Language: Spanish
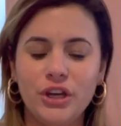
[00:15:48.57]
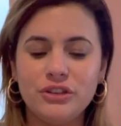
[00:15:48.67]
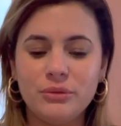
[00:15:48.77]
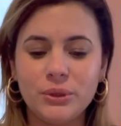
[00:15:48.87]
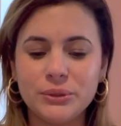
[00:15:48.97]

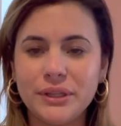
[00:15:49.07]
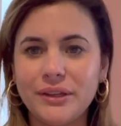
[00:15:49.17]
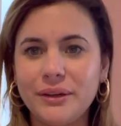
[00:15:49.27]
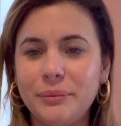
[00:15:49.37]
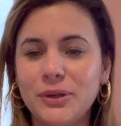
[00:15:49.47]
Yo
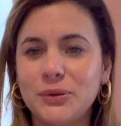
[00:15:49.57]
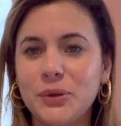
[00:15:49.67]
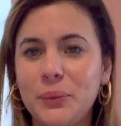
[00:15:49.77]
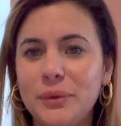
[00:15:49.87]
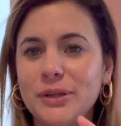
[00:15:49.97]
me lo, estoy
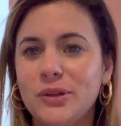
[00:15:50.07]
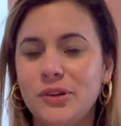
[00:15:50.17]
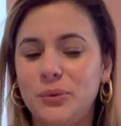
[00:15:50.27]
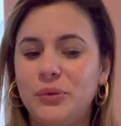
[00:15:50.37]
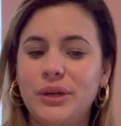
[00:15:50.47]
comprando
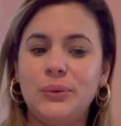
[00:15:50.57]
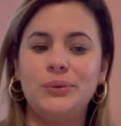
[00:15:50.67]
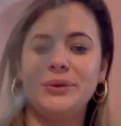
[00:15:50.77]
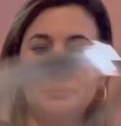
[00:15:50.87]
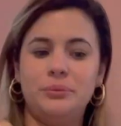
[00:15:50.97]
de uno en
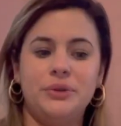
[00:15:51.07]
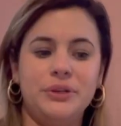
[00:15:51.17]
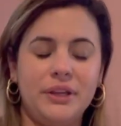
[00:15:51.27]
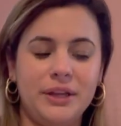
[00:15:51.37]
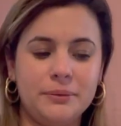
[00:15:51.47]
uno
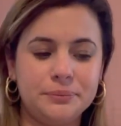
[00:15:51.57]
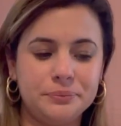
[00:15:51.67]
porque